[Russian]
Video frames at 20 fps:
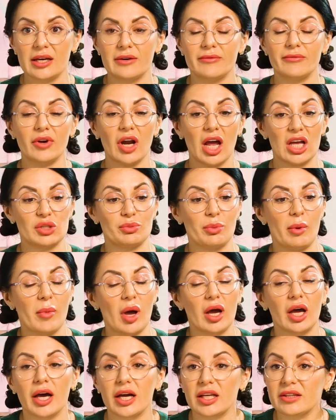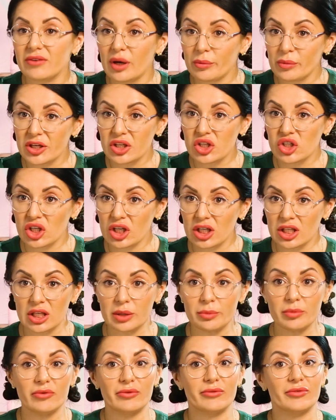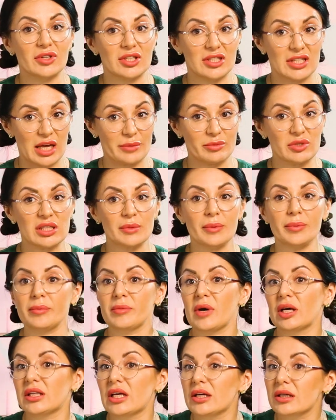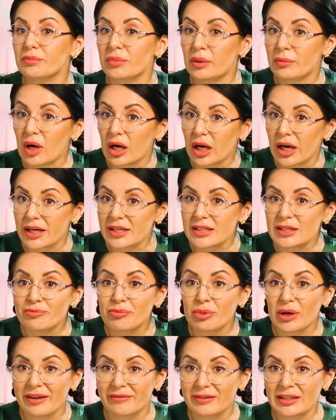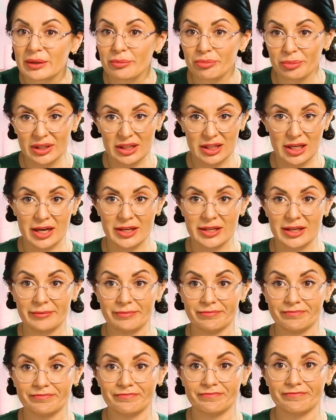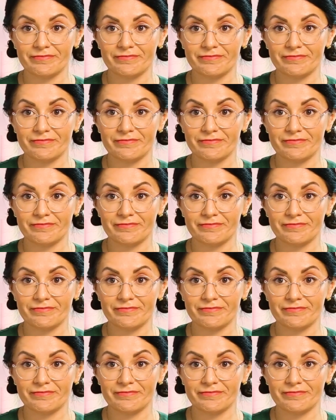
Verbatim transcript: Врач помогает вам лечением, вы сами себе помогаете правильным питанием.